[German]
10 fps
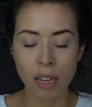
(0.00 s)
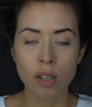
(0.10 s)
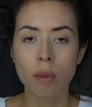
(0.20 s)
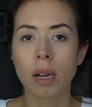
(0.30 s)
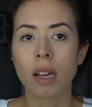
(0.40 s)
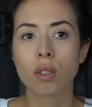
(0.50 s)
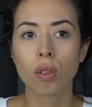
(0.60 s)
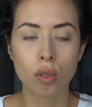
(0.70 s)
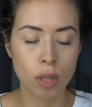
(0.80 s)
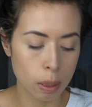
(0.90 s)
Vielleicht nochmal ganz
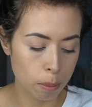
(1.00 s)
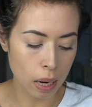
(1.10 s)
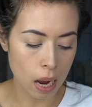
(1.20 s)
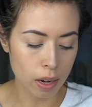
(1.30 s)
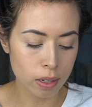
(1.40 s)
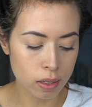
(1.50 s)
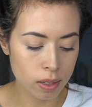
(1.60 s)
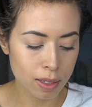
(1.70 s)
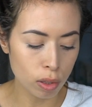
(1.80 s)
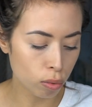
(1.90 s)
kurz zu den
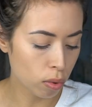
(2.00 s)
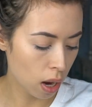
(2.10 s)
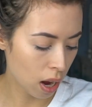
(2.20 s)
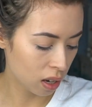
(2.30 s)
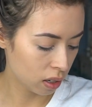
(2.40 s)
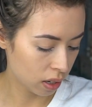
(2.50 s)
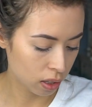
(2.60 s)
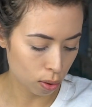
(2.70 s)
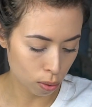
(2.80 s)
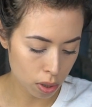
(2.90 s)
Preisen. Die Uhr hat
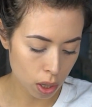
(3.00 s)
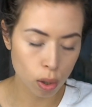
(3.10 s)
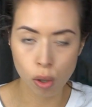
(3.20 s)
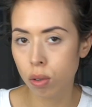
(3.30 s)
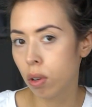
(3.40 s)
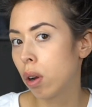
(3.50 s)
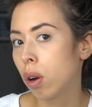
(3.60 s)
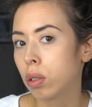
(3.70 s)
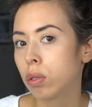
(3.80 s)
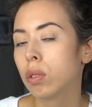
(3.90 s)
jetzt 100 Euro
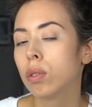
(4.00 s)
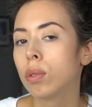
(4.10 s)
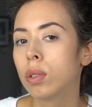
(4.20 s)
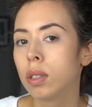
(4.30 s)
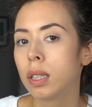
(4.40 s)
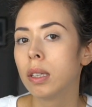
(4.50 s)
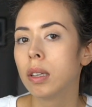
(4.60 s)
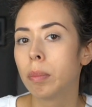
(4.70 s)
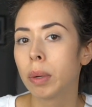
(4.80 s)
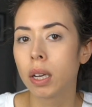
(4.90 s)
gekostet und
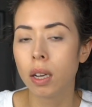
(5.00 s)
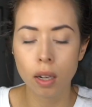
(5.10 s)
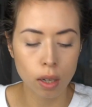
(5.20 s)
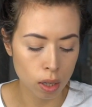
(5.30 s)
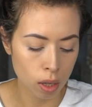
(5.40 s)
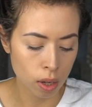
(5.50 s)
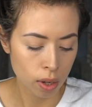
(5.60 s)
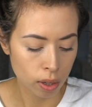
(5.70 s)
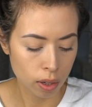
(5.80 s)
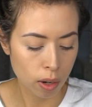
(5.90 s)
die Brille,
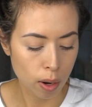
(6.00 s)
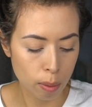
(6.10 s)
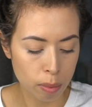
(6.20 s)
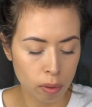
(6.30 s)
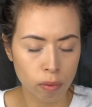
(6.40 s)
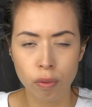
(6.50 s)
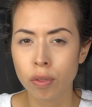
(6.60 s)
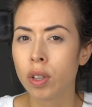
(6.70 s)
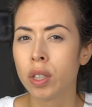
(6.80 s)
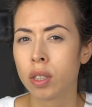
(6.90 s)
glaube ich,
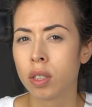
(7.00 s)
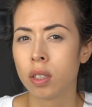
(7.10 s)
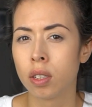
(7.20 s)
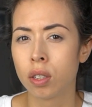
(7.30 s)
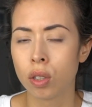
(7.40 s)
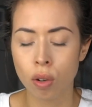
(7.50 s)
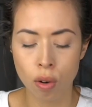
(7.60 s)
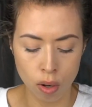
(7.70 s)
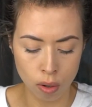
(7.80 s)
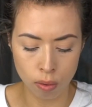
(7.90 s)
40
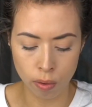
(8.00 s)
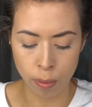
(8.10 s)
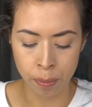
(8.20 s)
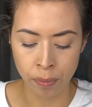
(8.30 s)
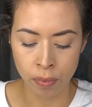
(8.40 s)
Euro.